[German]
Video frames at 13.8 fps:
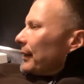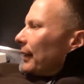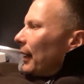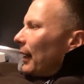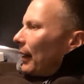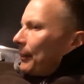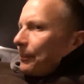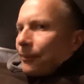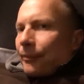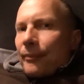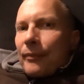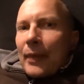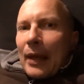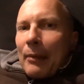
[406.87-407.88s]
Naja,
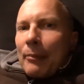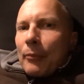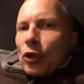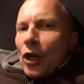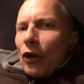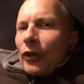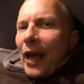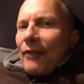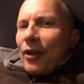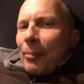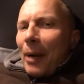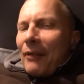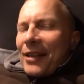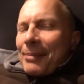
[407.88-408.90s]
wir schauen
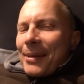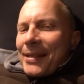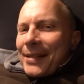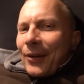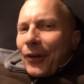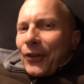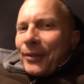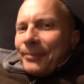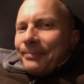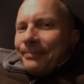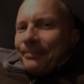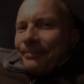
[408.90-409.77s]
einfach mal, was passiert.